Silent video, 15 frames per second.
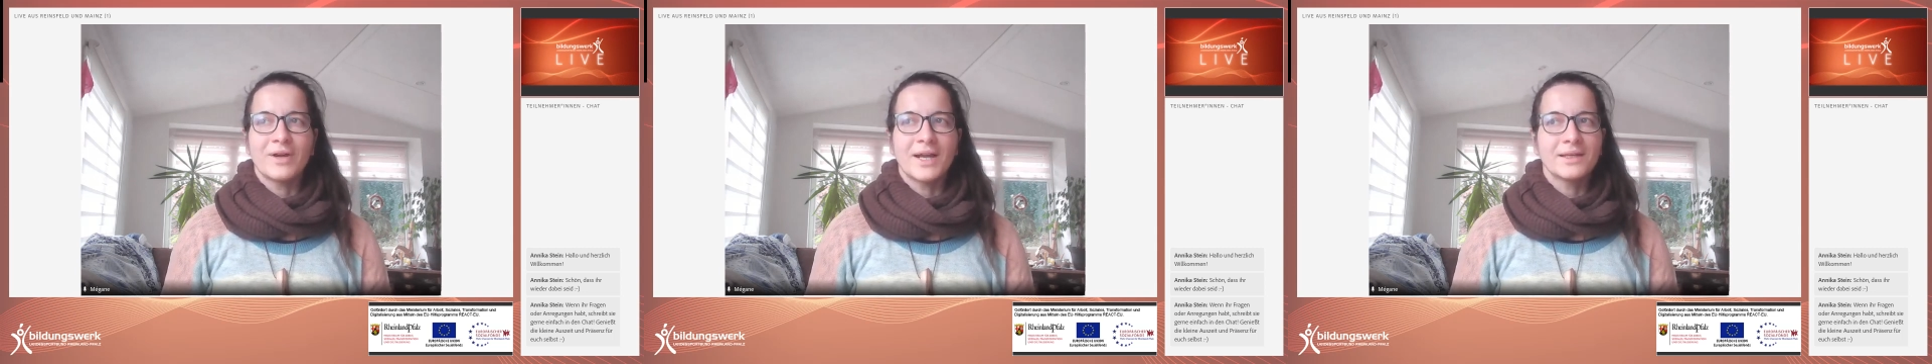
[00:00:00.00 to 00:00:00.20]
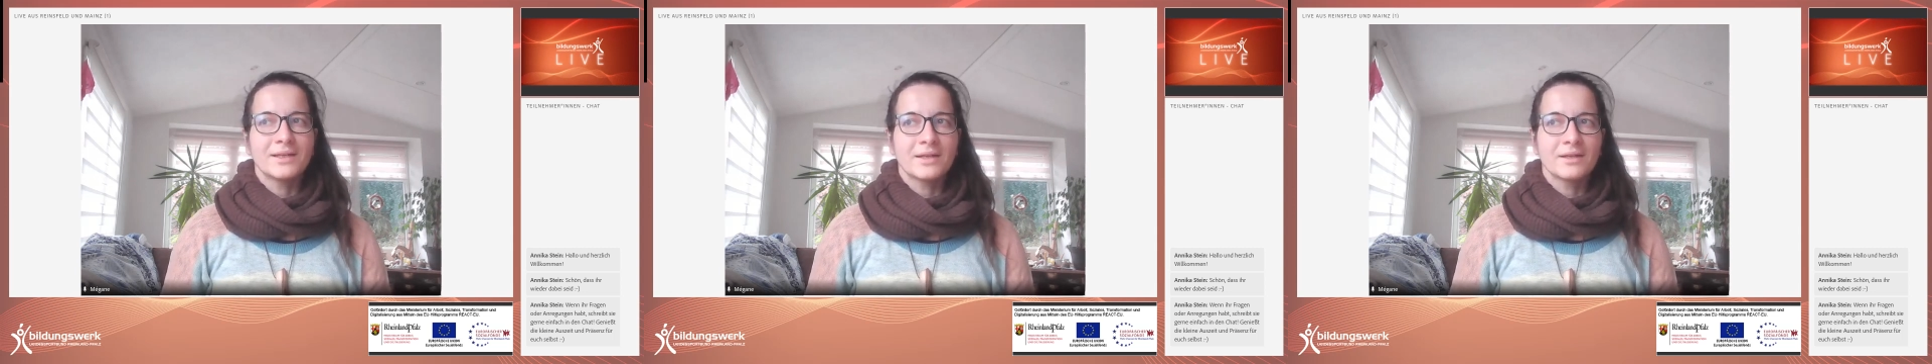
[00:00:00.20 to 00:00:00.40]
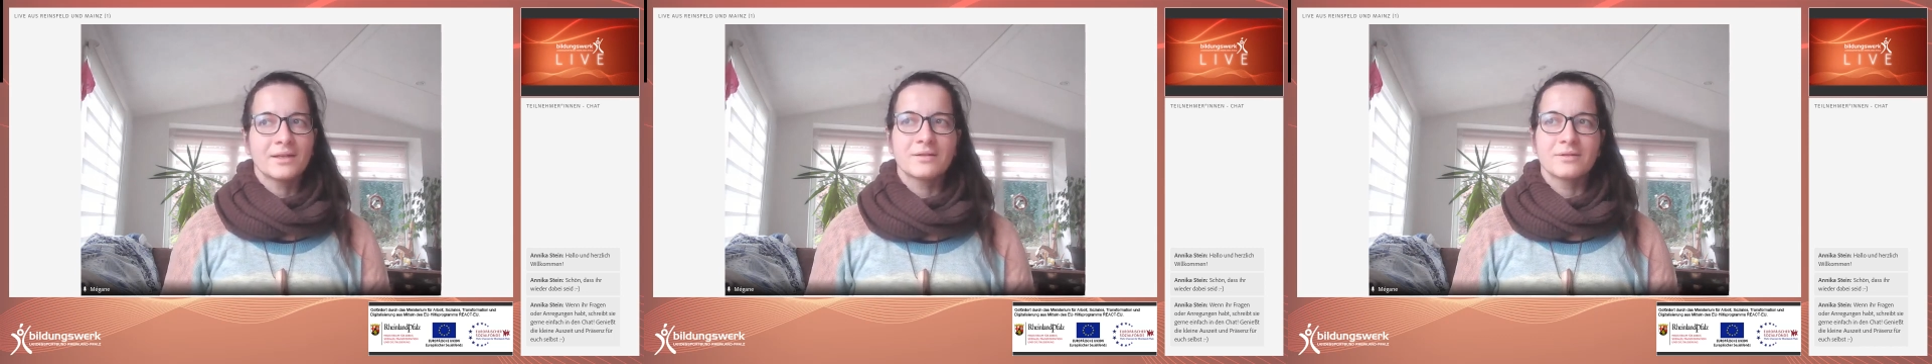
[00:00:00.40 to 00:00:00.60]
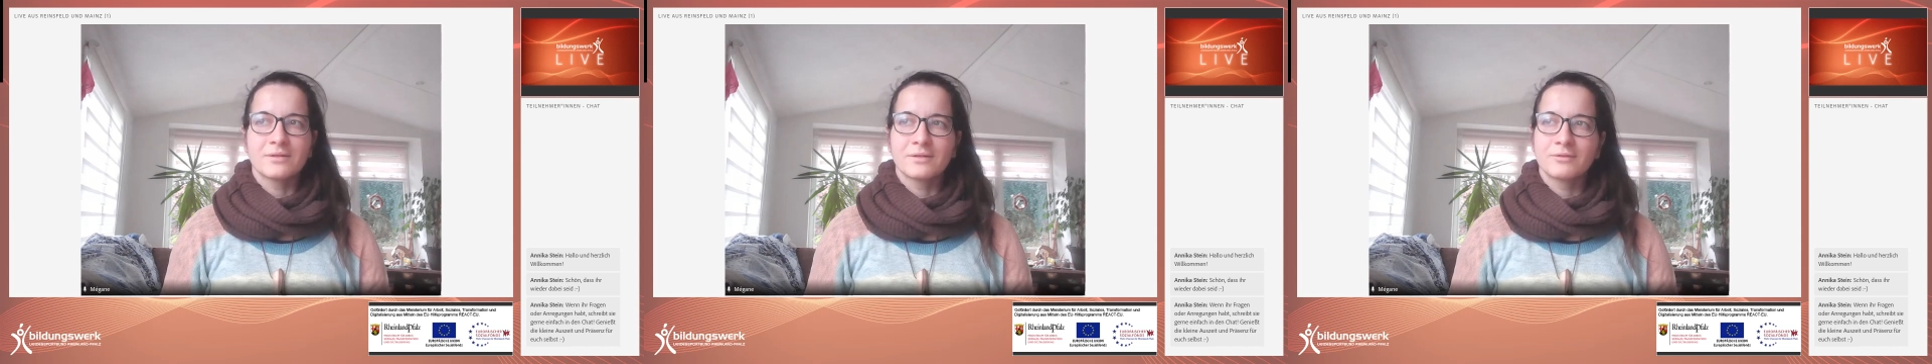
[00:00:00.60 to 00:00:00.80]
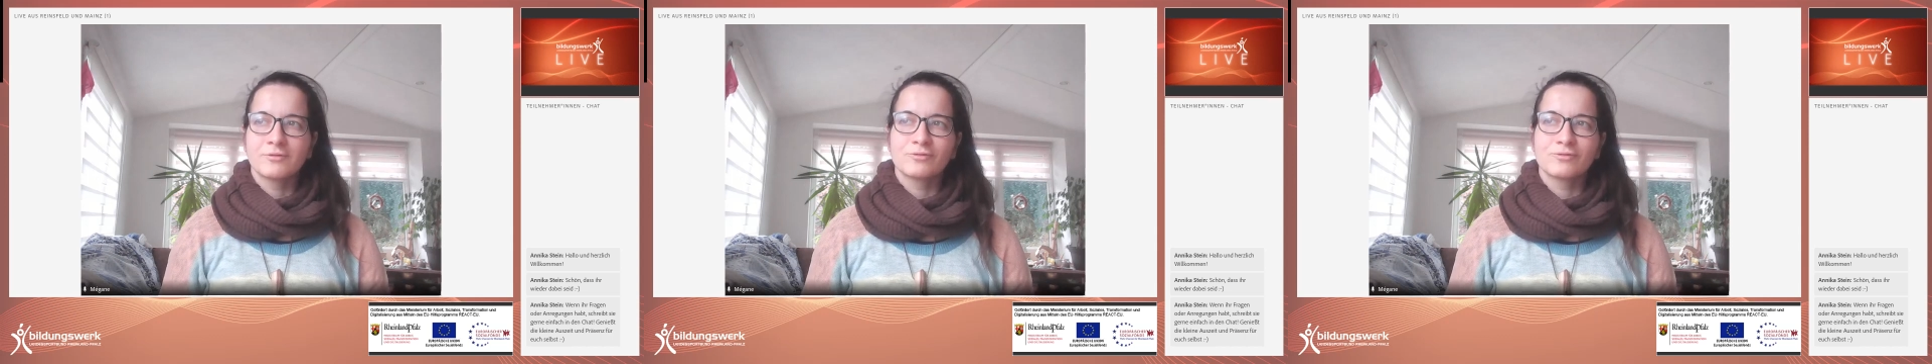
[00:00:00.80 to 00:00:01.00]

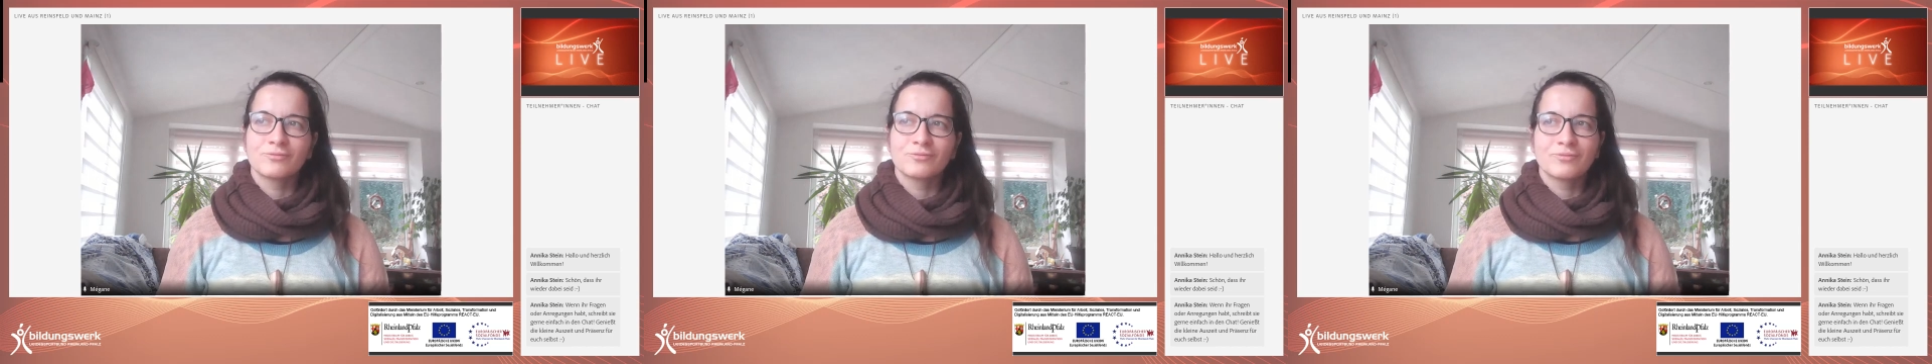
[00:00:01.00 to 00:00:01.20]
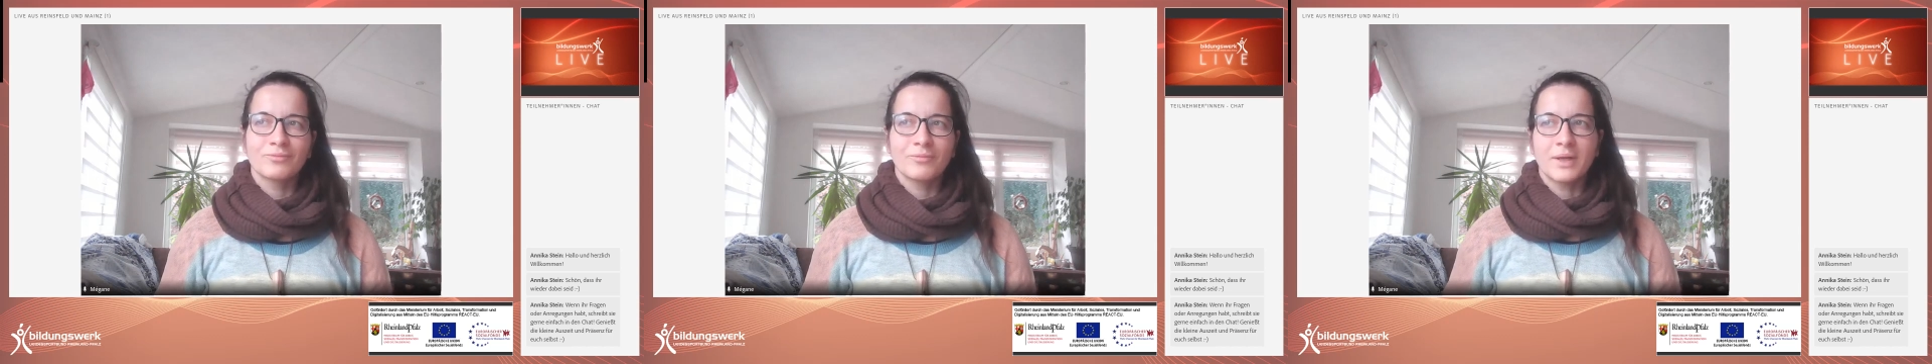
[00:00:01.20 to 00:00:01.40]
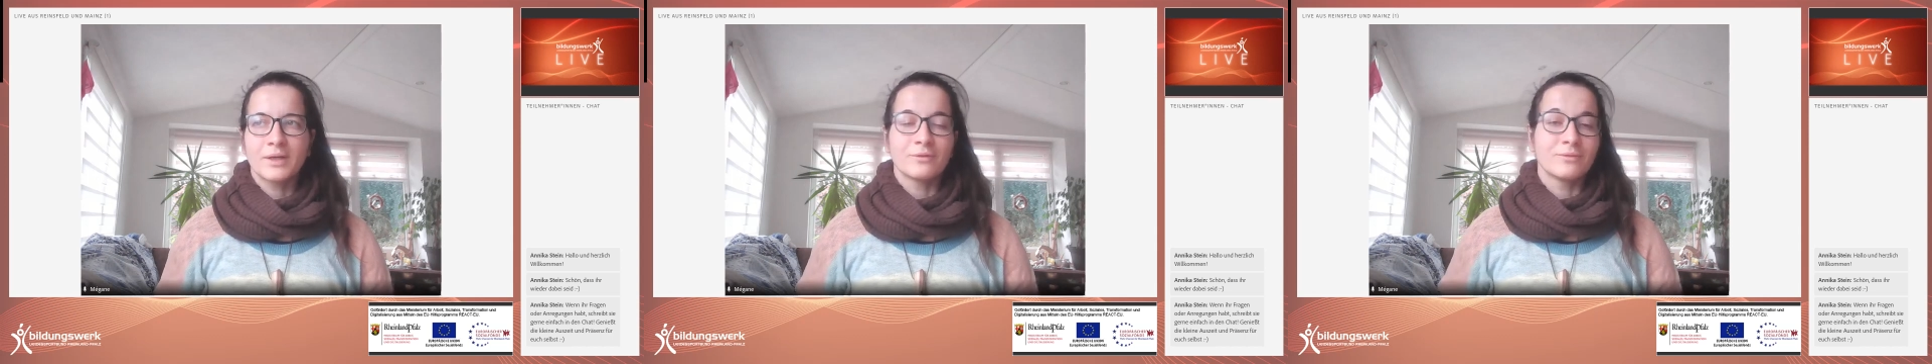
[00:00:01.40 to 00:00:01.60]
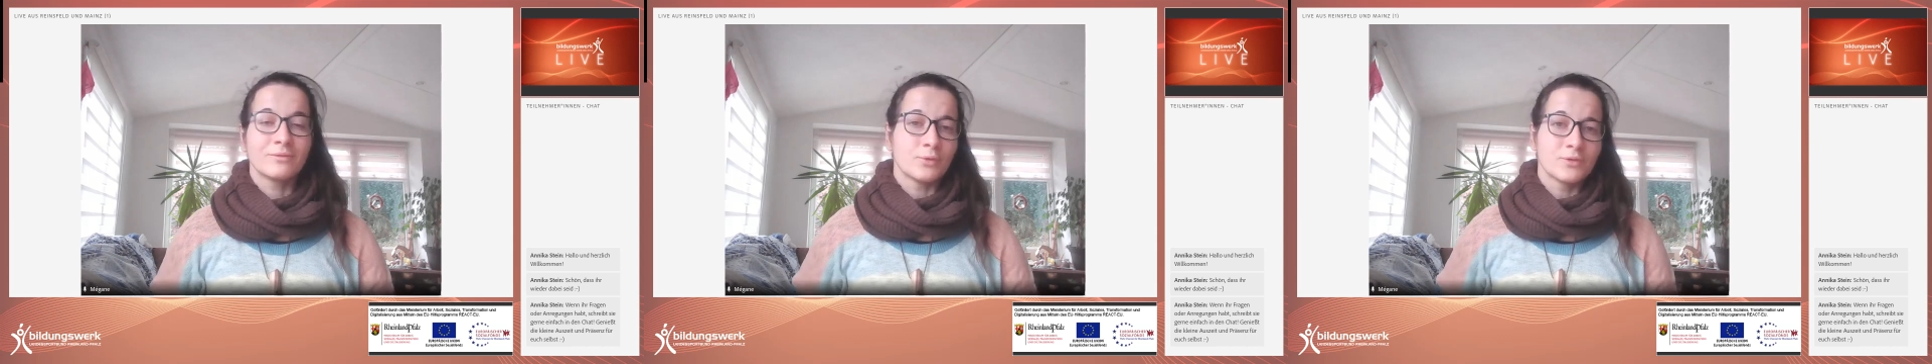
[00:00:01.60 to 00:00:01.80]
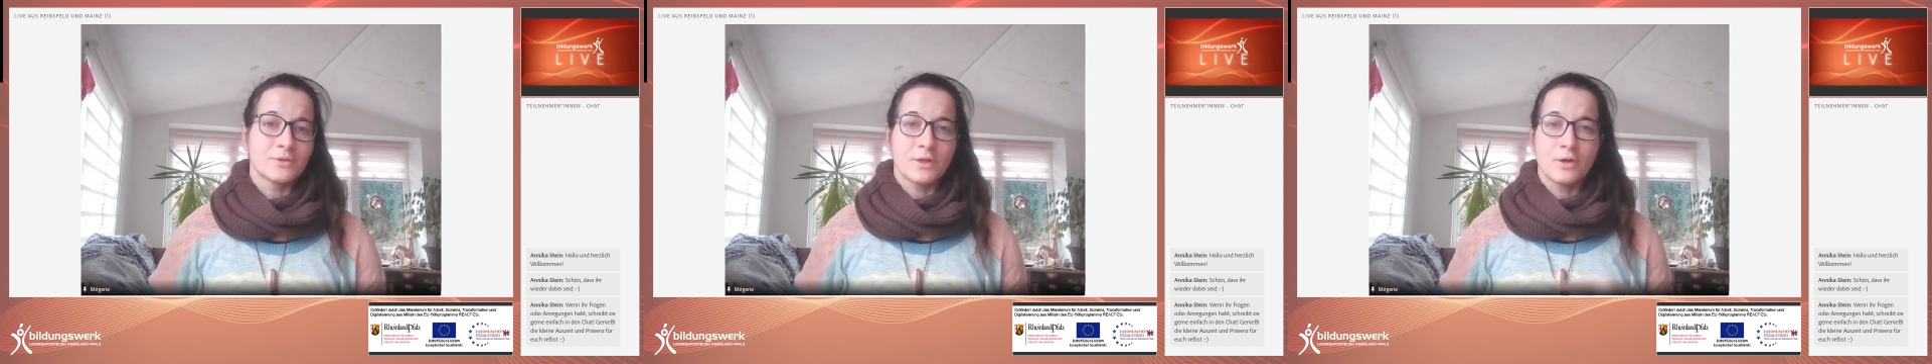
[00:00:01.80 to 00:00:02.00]
Weihnachten machen
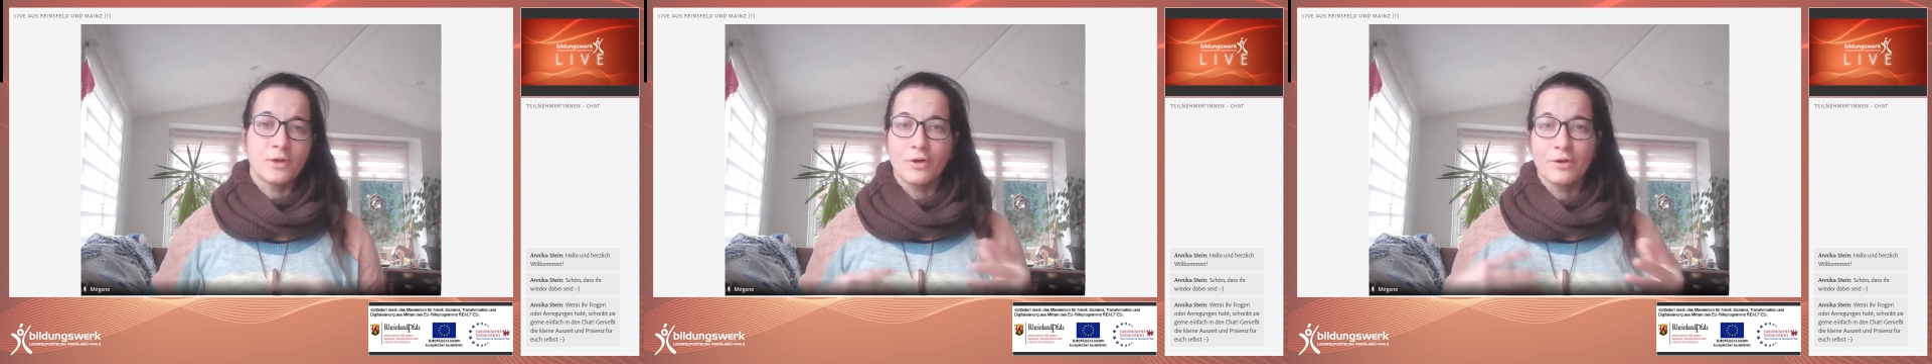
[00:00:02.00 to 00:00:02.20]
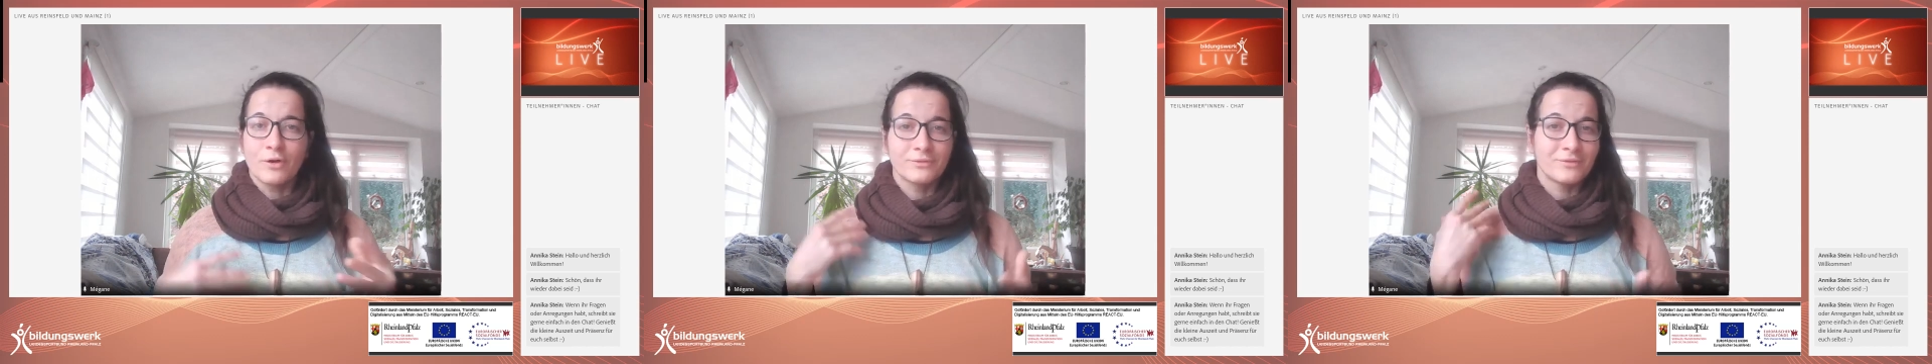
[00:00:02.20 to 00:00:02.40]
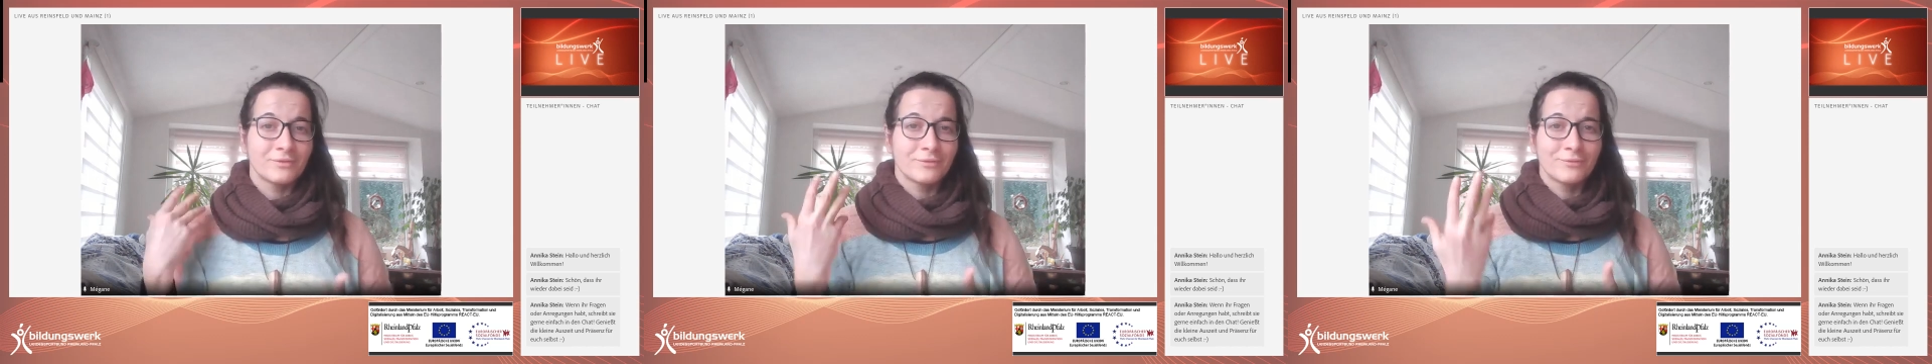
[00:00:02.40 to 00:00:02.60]
wir uns auch oft